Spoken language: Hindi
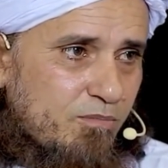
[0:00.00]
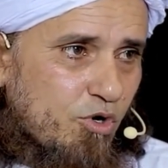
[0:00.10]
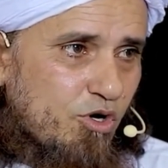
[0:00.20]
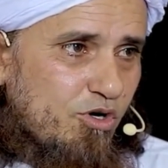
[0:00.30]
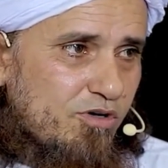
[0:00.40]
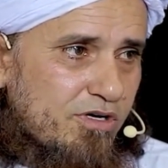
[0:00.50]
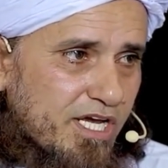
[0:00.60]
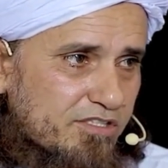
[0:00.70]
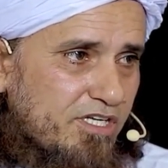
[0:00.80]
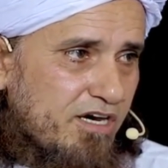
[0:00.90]
बोलो
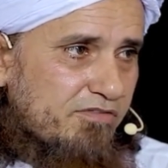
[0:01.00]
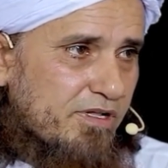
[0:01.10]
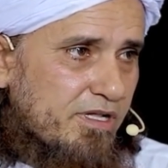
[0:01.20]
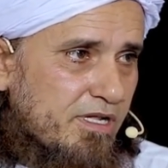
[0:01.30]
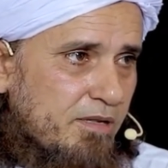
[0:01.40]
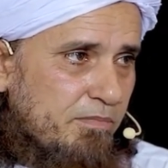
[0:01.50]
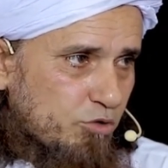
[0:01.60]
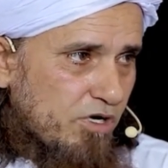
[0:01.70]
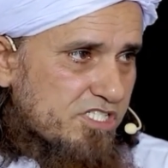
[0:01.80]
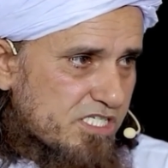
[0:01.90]
इख्तलाफ मैं
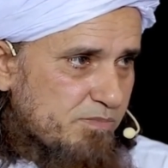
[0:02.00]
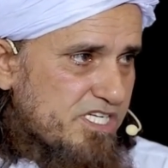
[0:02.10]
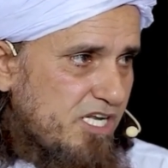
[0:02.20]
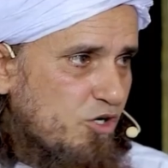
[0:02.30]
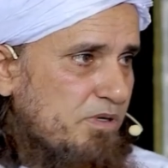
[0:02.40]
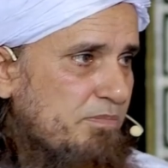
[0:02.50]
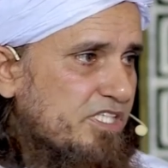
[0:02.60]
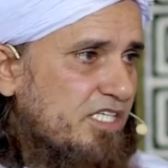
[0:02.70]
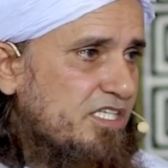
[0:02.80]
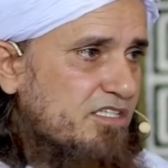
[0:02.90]
थोड़ा सा इस मसले को भी
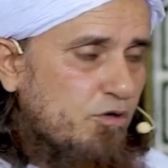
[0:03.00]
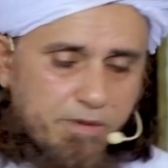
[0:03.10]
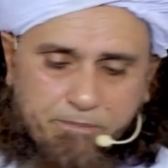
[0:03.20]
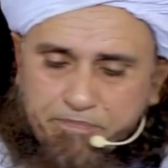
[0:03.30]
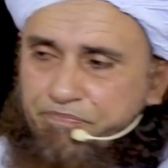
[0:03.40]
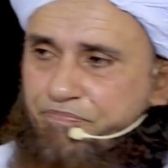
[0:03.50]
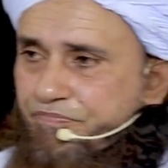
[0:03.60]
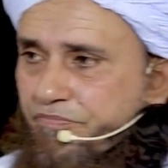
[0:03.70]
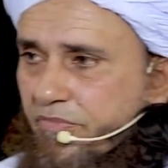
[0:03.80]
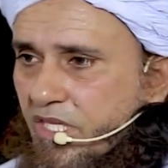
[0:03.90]
बता देता हूं
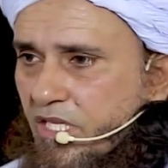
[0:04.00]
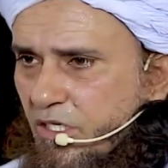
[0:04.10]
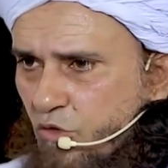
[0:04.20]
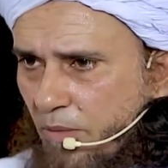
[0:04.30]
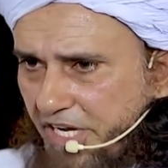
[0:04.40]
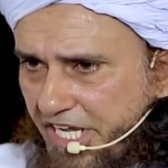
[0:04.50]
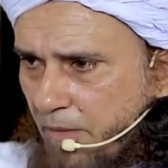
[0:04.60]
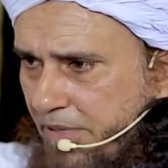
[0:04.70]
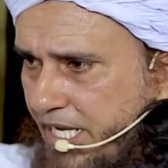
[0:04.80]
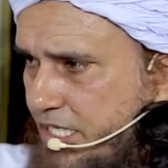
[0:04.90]
क्योंकि मीडिया
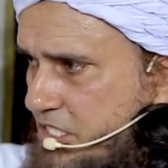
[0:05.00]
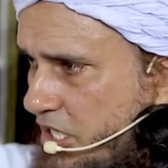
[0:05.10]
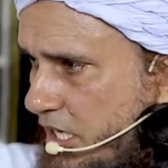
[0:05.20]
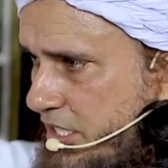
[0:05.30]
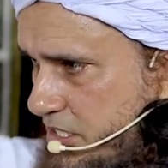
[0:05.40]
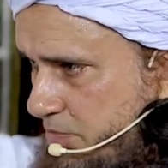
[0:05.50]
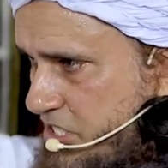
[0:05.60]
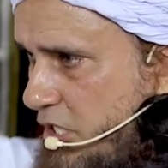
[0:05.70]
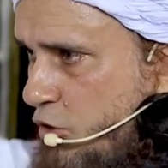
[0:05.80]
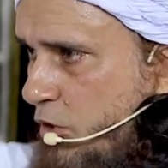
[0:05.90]
पे इस तरह इस
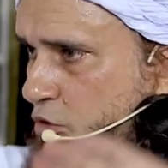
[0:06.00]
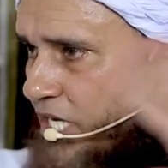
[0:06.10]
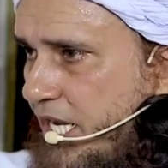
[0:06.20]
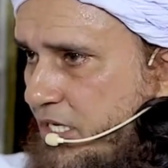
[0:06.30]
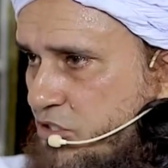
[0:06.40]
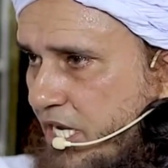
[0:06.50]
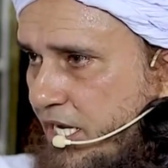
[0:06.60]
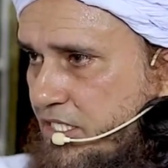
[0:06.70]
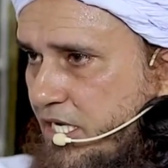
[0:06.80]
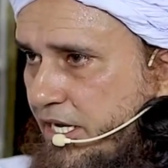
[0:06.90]
मसले को भी उछाया
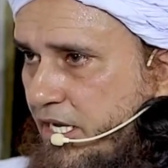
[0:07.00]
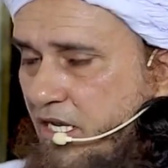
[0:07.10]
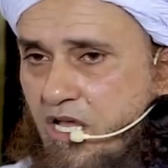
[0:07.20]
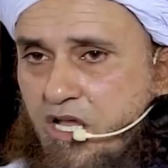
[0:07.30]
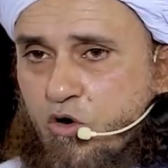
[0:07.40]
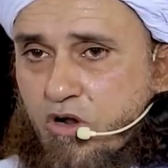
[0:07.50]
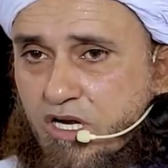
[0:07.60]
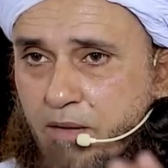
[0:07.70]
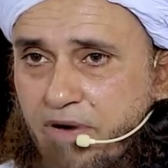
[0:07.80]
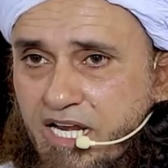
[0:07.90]
उछाला जा रहा है और
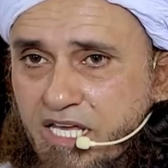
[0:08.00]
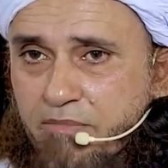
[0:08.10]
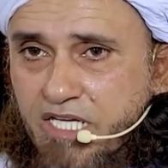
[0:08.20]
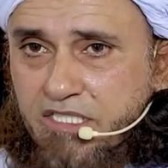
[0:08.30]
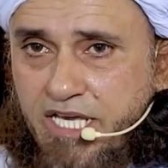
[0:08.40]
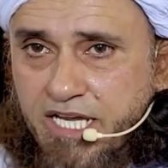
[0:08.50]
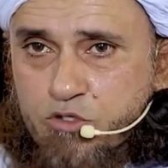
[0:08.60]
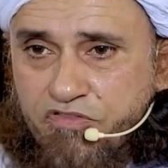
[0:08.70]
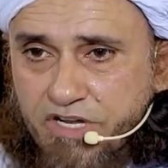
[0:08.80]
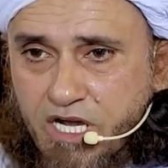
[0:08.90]
कमाल की बात यह कि
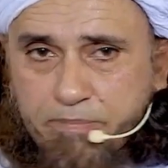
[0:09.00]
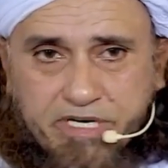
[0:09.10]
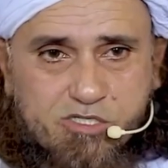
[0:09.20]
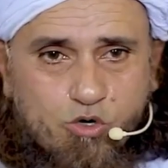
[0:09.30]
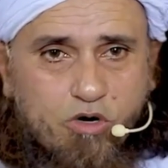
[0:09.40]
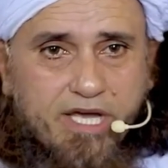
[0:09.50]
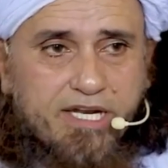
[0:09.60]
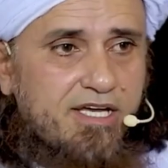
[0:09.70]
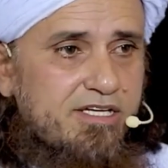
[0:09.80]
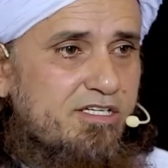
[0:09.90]
जो फिरका परस लोग हैं
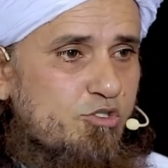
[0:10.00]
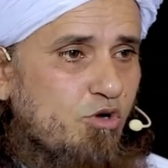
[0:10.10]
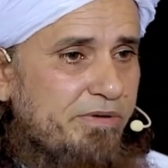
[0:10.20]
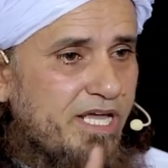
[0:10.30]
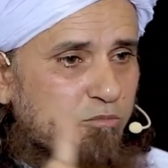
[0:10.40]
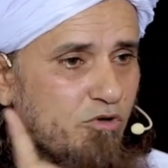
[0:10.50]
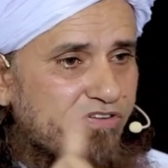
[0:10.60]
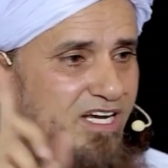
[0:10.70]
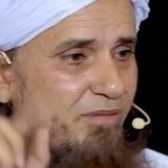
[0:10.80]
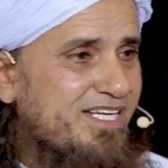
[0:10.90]
ना जो अपने आप को
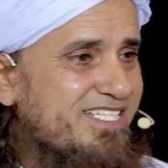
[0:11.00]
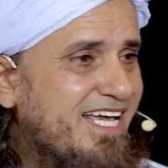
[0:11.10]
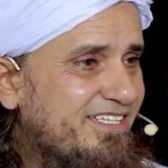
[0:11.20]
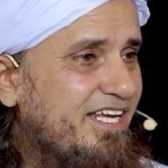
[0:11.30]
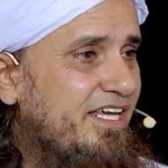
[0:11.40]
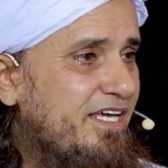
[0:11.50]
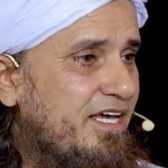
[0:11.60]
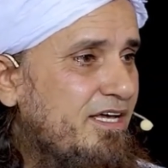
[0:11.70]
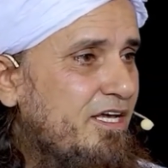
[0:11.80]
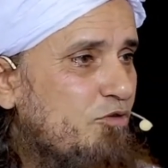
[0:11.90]
फिरका परस कहते नहीं
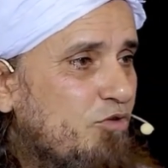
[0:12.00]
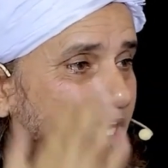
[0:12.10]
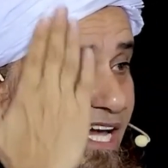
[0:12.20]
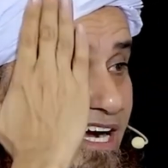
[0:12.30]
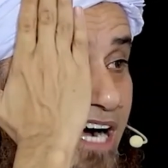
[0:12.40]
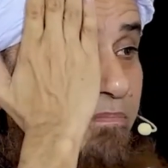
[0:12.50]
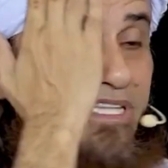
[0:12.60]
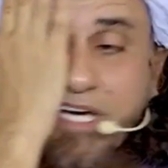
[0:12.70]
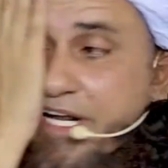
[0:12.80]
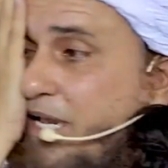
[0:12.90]
है वो एक आंख
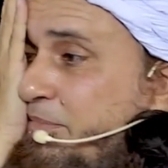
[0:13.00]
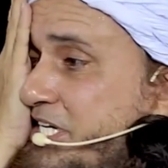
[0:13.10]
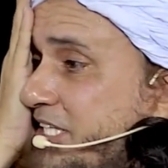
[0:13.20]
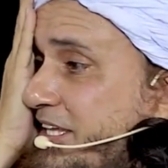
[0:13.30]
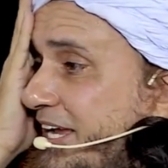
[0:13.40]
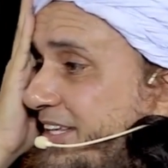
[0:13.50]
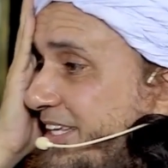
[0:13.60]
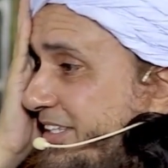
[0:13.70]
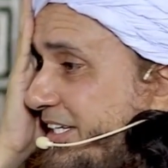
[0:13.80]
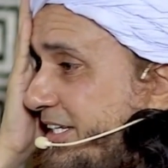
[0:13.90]
बंद करके हमेशा दलाइल
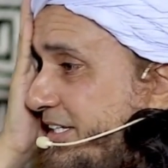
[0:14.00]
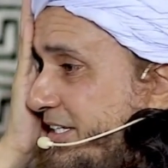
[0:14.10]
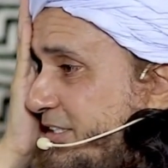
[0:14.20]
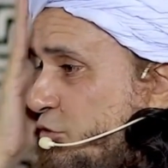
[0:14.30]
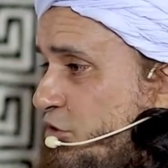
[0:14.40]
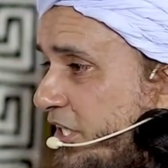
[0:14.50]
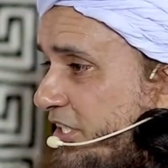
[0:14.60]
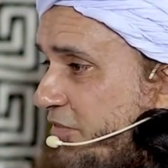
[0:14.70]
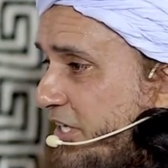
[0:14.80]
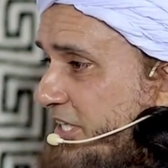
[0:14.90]
देते हैं दूसरी
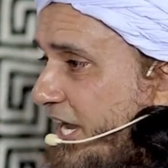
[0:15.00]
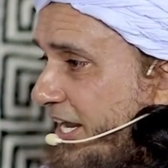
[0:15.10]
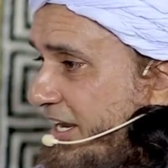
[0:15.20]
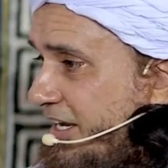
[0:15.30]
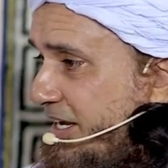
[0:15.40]
तरफ के दलाइल